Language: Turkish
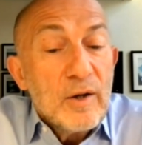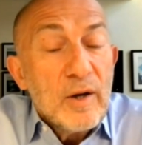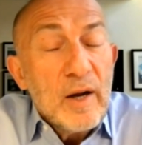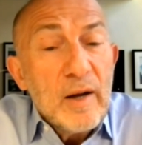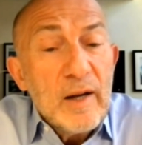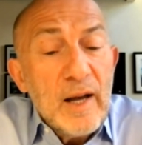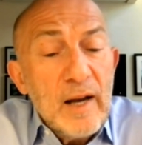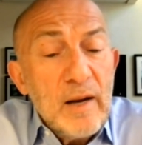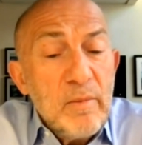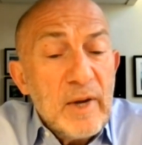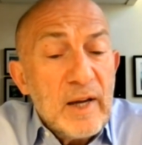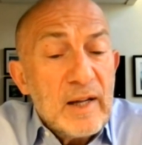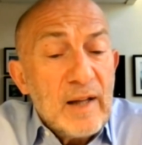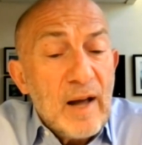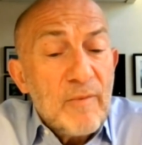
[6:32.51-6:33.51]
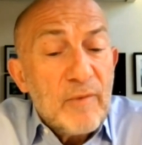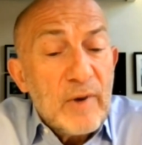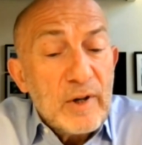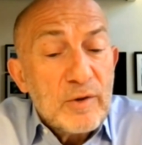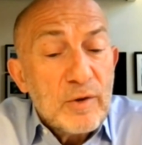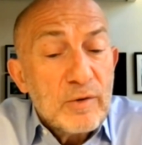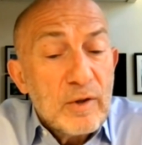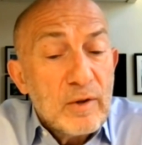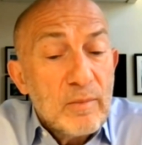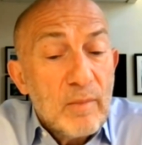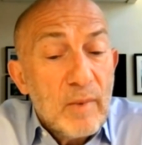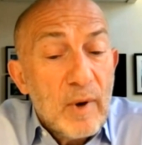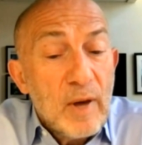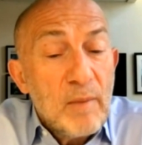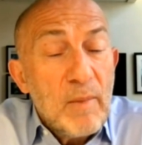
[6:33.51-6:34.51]
E, yeni bir kitap var
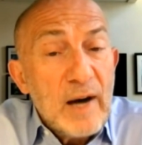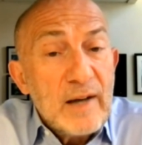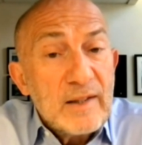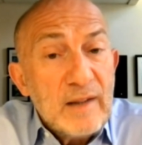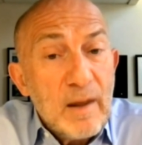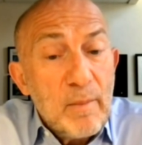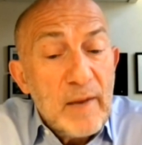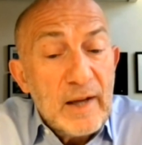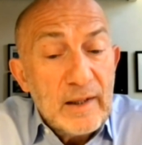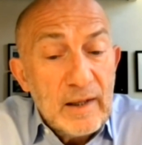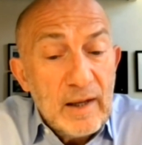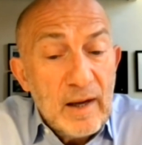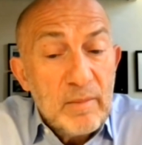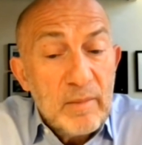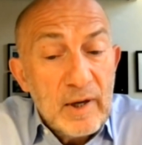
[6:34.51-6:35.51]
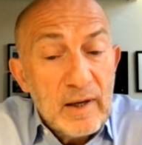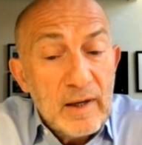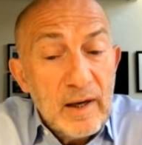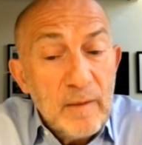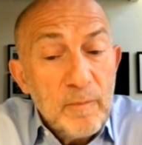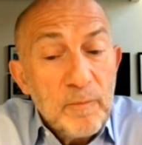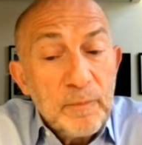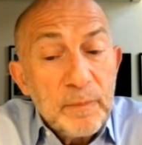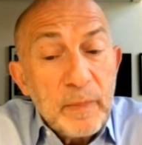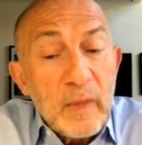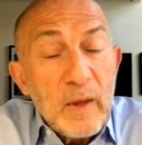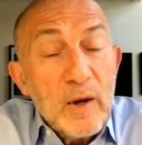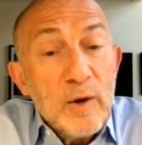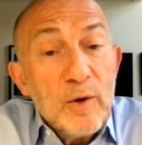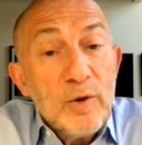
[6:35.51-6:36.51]
Susan e, Maxemen diye birinin.
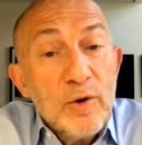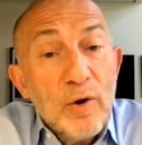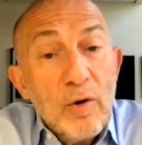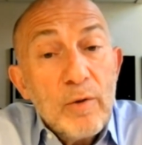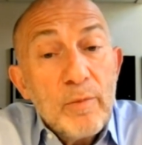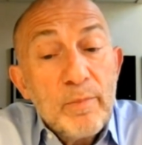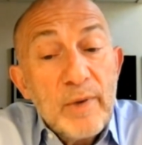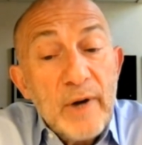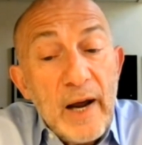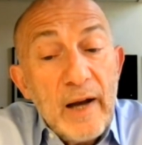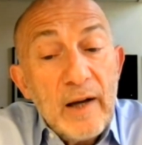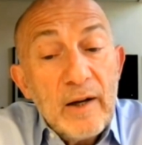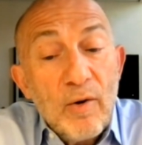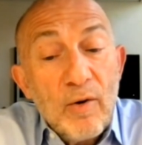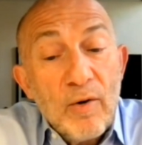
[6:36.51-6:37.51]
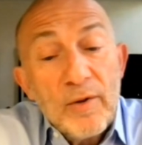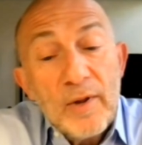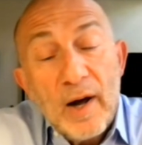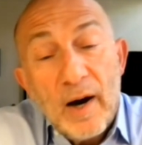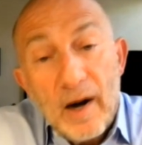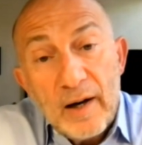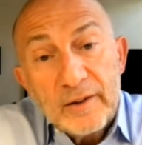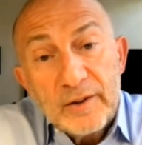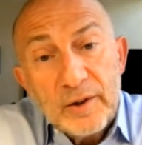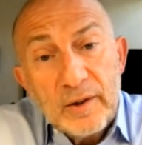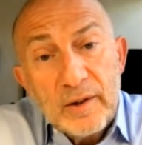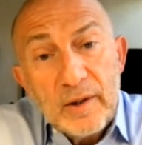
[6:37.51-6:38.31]
Your Brain on Art